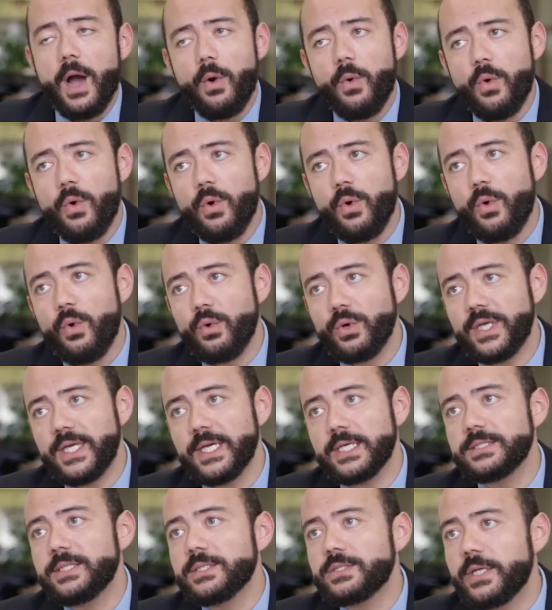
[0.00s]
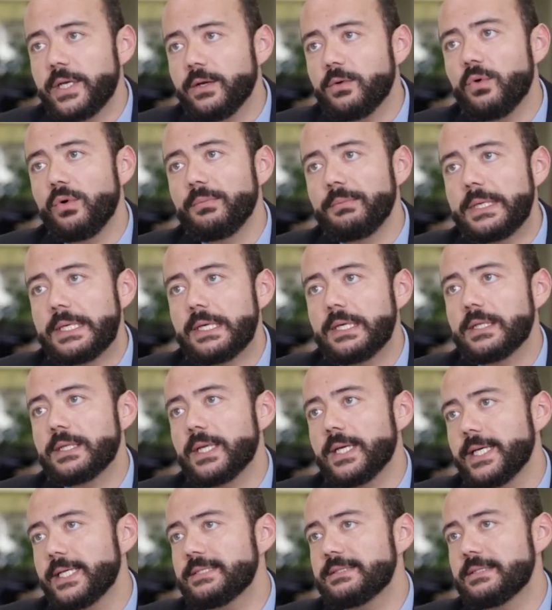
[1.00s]
O, o, que a gente
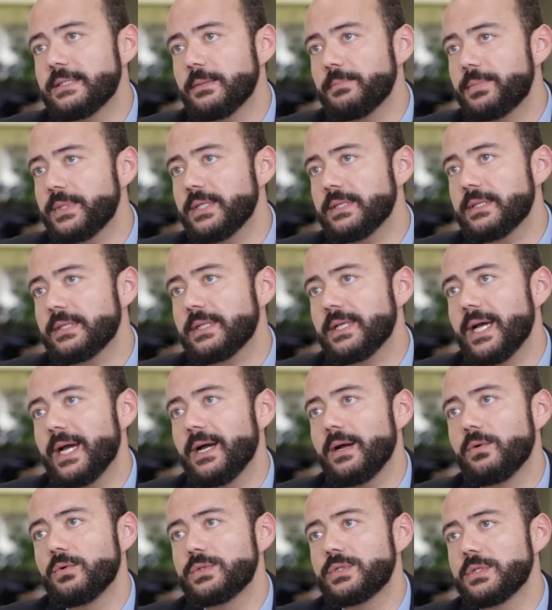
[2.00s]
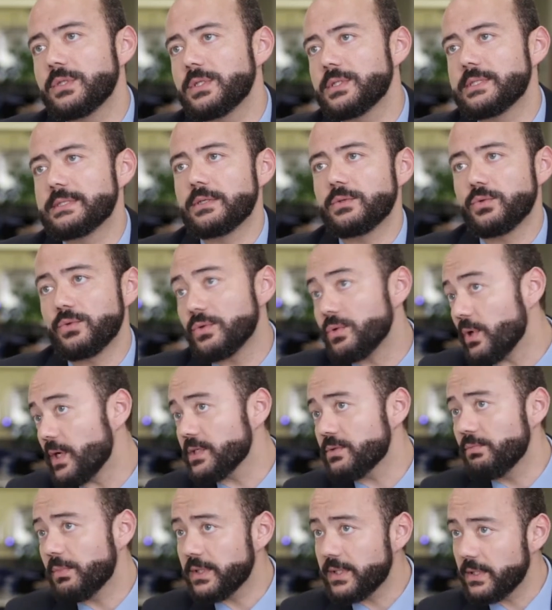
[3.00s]
recomenda é sempre estar utilizando o
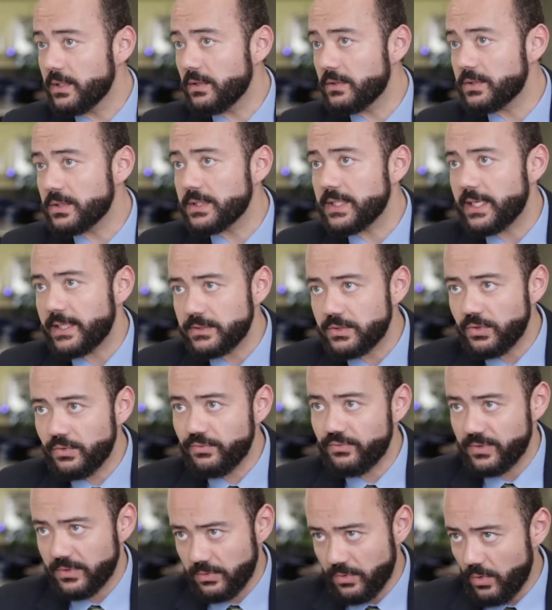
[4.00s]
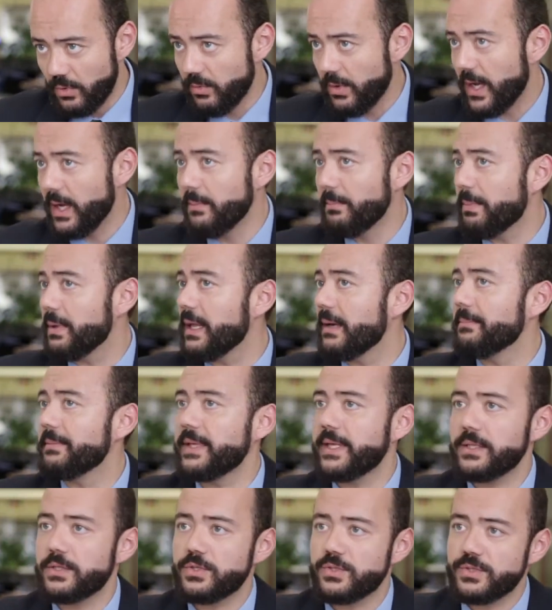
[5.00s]
nosso material didático, que foi
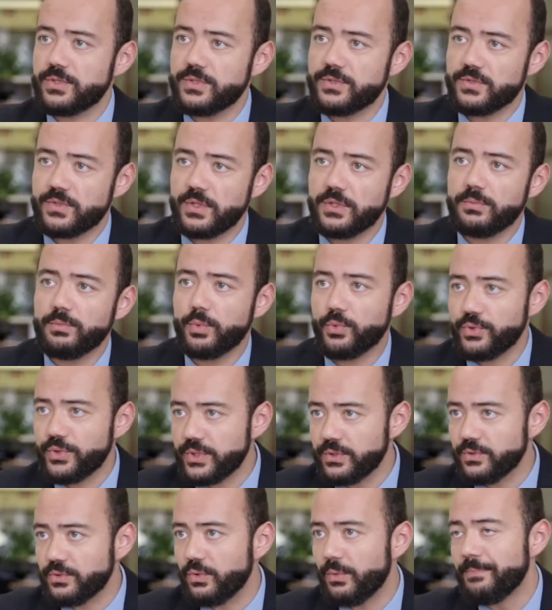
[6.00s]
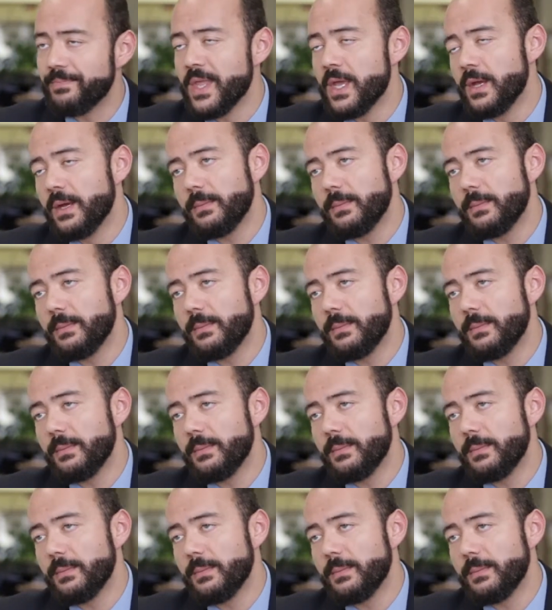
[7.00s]
amplamente distribuído